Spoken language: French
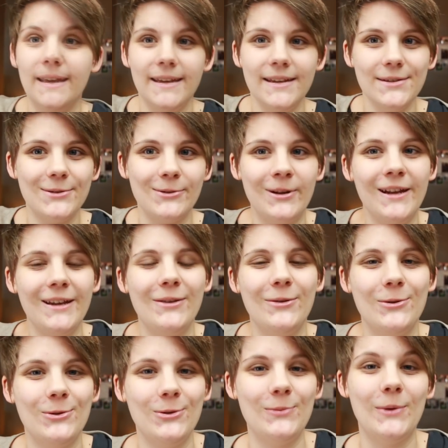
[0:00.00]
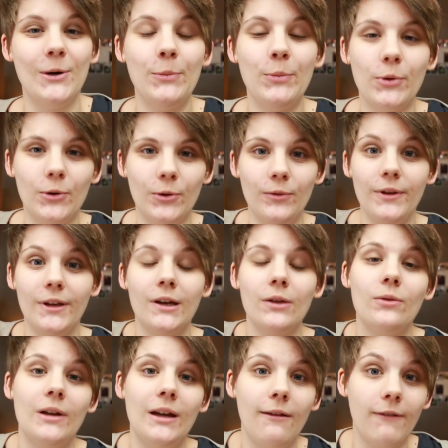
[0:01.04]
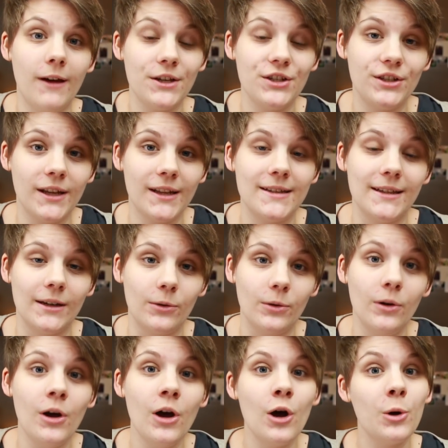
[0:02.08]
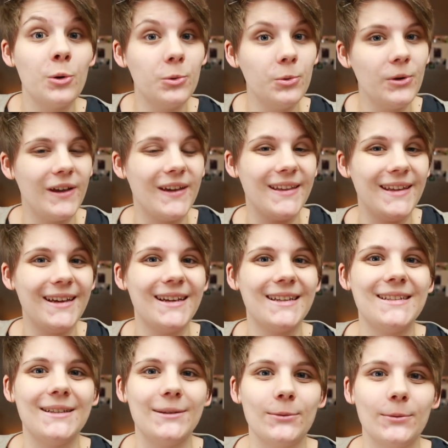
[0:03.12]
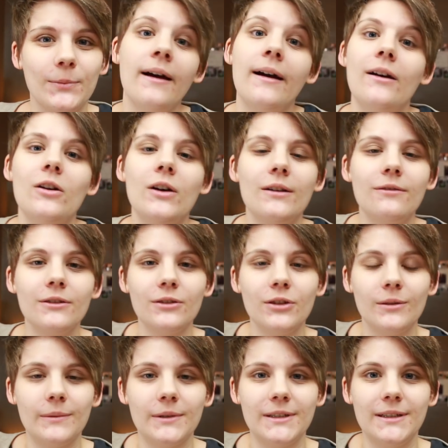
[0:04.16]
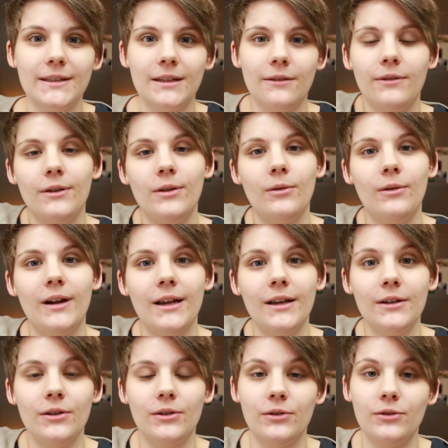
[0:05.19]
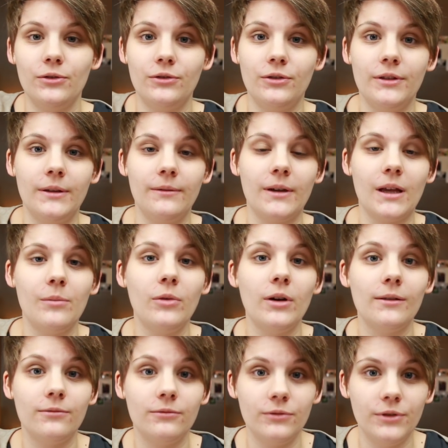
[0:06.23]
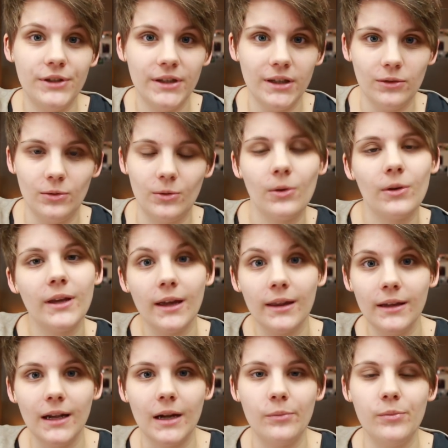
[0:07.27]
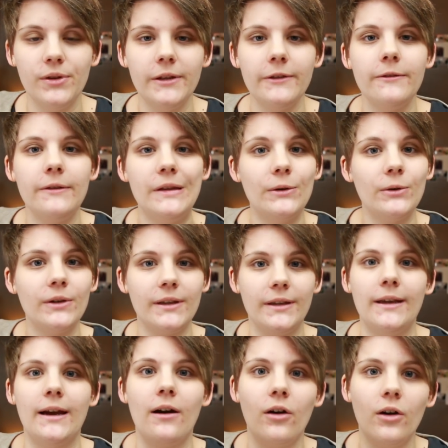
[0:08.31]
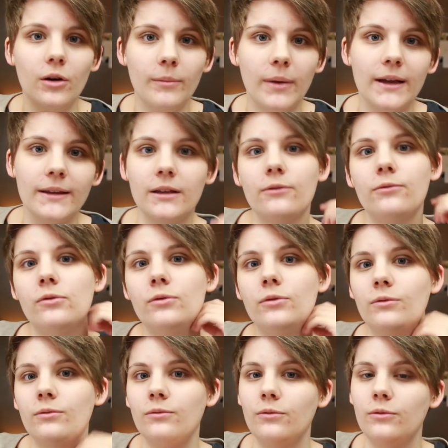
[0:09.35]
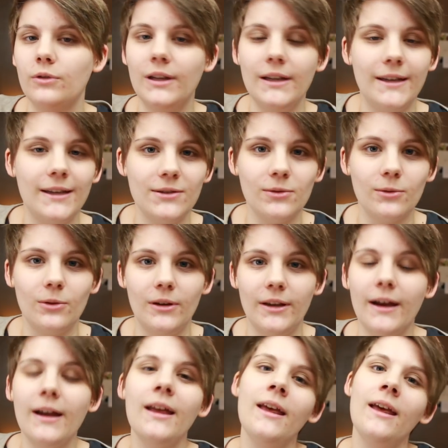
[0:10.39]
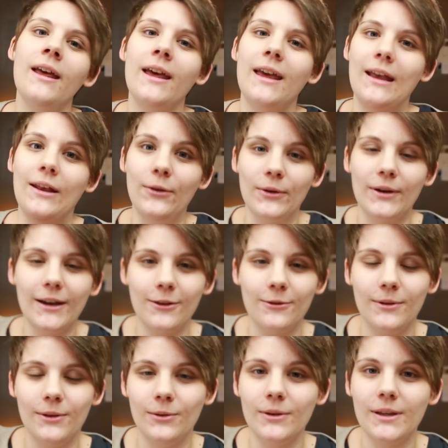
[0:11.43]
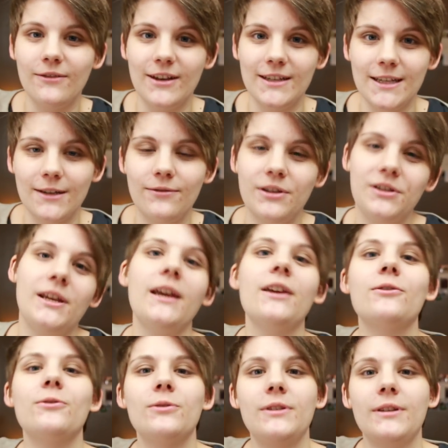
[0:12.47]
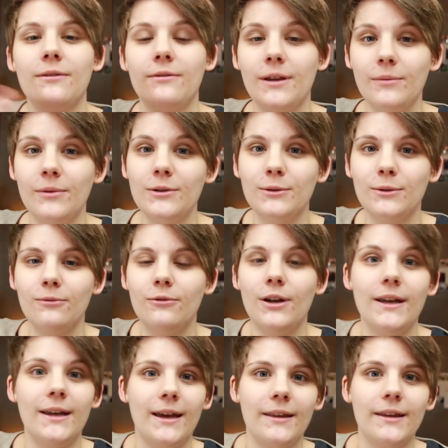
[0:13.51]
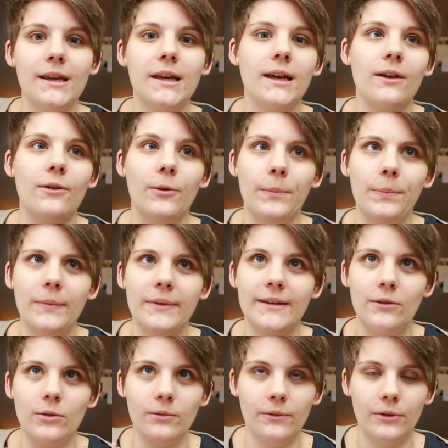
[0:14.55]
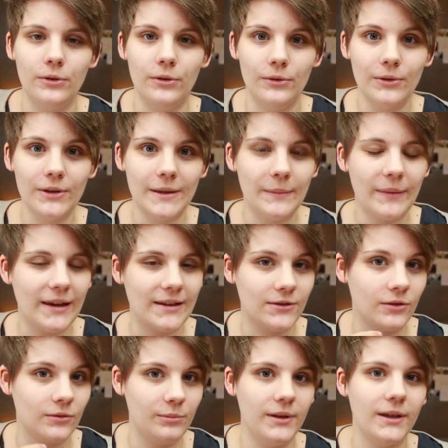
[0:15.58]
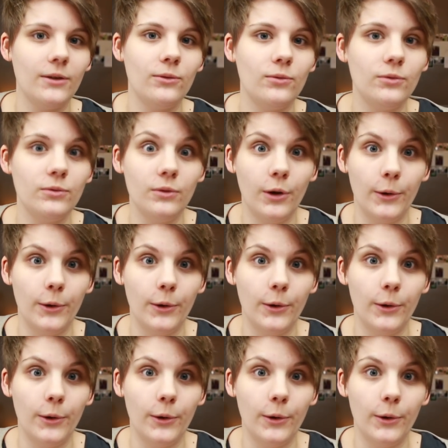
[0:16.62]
Et ce lait de jument provient de l'élevage d'Azzaro ou est né Azzaro. Alors avant de commencer cette vidéo là, euh, je tenais vraiment à vous dire de regarder la petite vidéo qui y a en barre d'infos. Donc vous cliquez sur le lien et il y aura une vidéo qui va s'afficher. Je tiens vraiment à ce que vous la regardiez car euh, c'est une vidéo qui présente bien tout...